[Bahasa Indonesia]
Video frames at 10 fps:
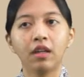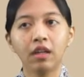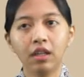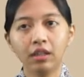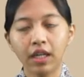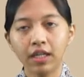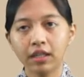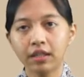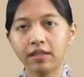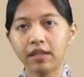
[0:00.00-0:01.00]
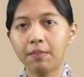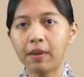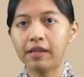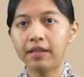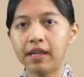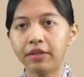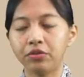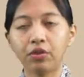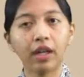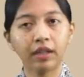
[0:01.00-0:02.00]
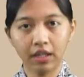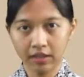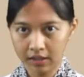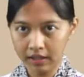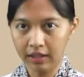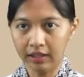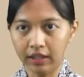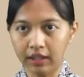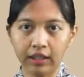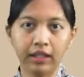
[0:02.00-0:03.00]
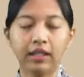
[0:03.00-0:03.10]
uh, tren yang terjadi pada corak tekstil ini.